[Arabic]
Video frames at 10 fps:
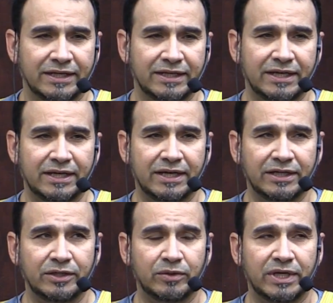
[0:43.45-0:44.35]
يا
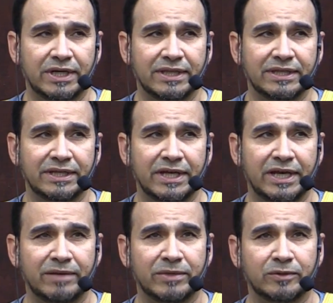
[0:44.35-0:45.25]
ايها الذين
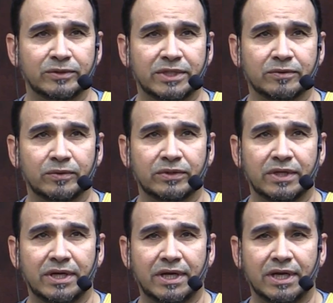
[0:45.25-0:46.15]
امنوا اتقوا
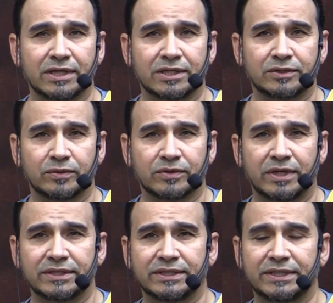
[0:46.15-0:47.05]
الله حق
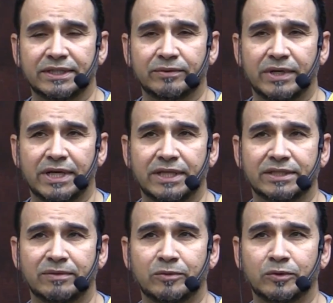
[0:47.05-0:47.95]
تقاته ولا
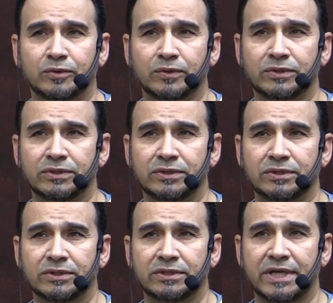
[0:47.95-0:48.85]

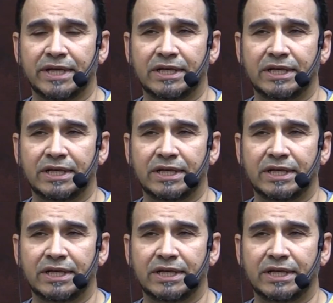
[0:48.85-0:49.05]
تموتن